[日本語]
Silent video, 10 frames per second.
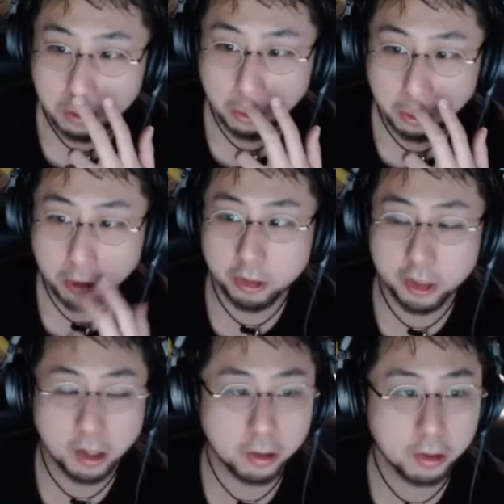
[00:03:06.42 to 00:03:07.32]
クルして
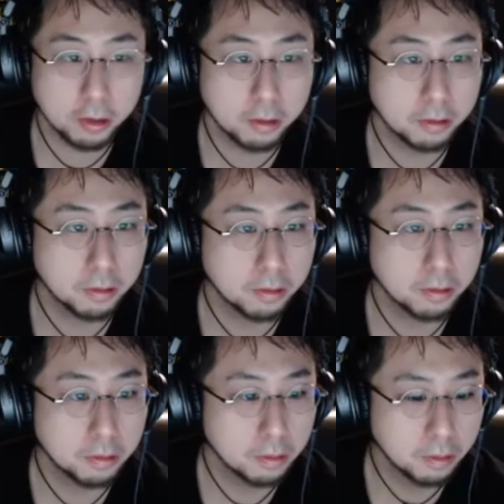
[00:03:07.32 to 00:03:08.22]
る
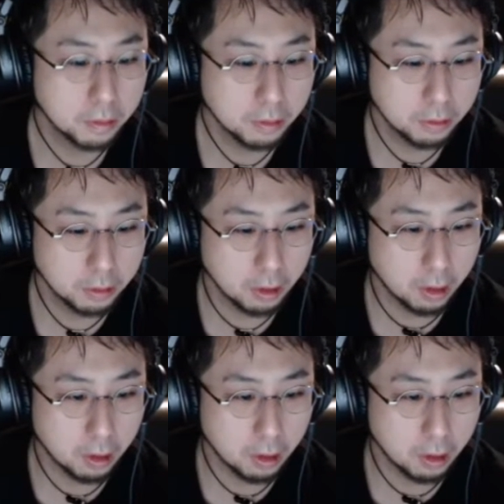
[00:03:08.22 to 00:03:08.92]
嘘